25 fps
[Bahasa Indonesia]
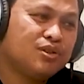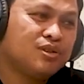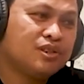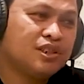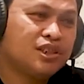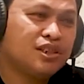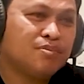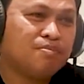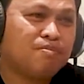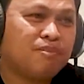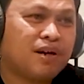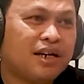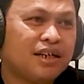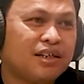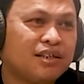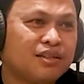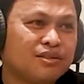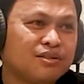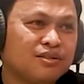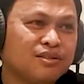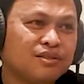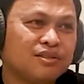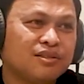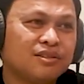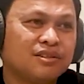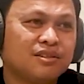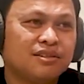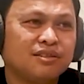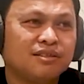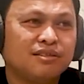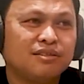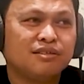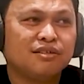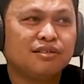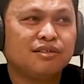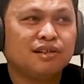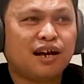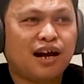di depan itu
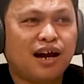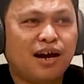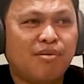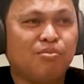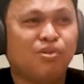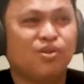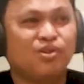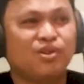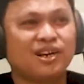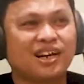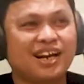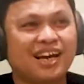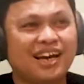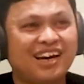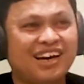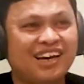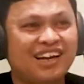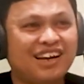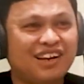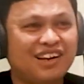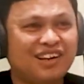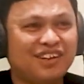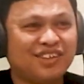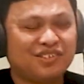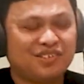amoral yeah.